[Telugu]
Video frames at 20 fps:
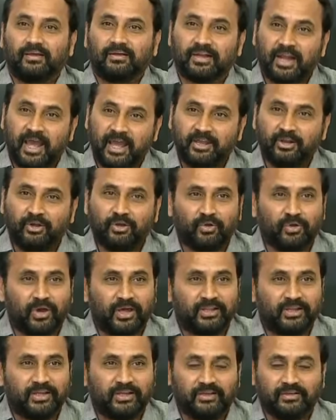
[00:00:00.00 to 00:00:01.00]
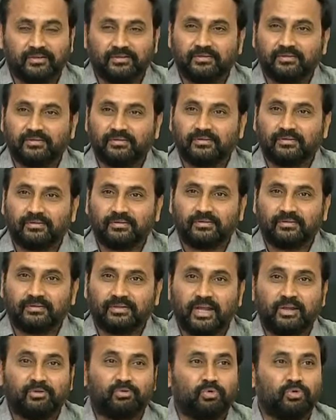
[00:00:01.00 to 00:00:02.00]
నా ఇల్లు అది
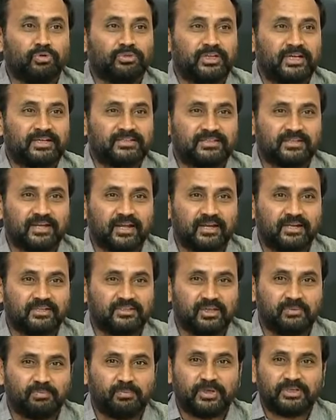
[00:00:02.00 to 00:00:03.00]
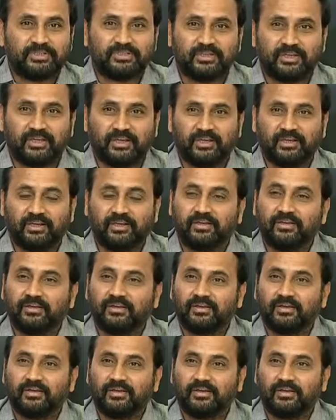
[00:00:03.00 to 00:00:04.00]
దాన్ని కూల్చేస్తున్నారని చెప్పేసి
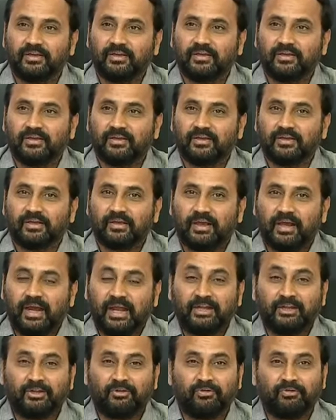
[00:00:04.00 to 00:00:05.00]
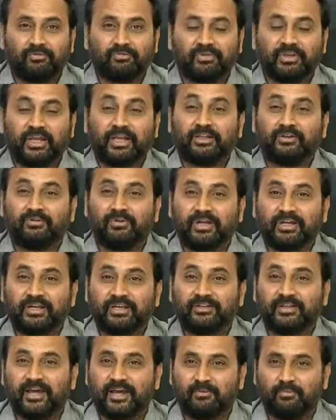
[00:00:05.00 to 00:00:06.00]
అంటాం ఎంతవాటికి
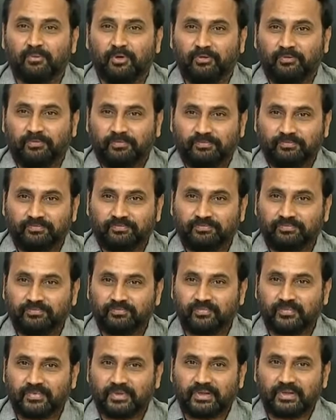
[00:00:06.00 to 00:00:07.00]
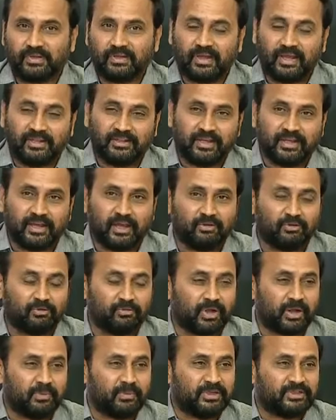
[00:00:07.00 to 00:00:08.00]
ధర్మం అంతేకాదు
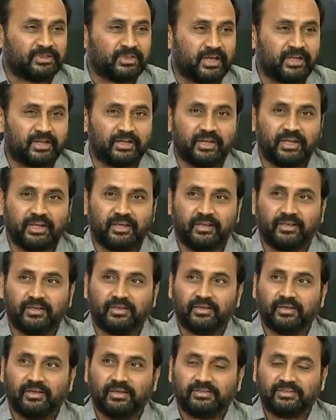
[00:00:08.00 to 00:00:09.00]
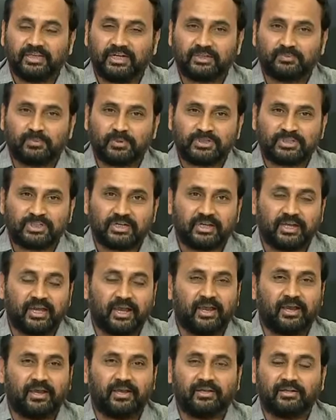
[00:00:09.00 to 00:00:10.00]
రమేష్ గారిని చాలా స్పష్టంగా
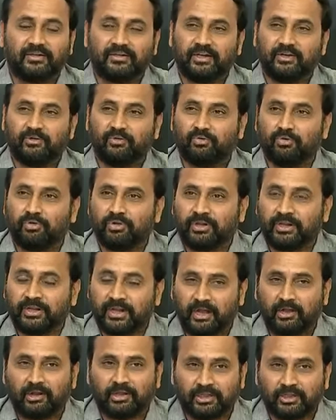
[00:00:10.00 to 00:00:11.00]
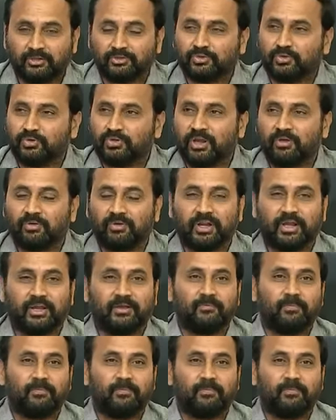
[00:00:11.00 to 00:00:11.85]
నేను ఇంకోటి ఇంకా అడగదలుచుకుంటా ఉన్నా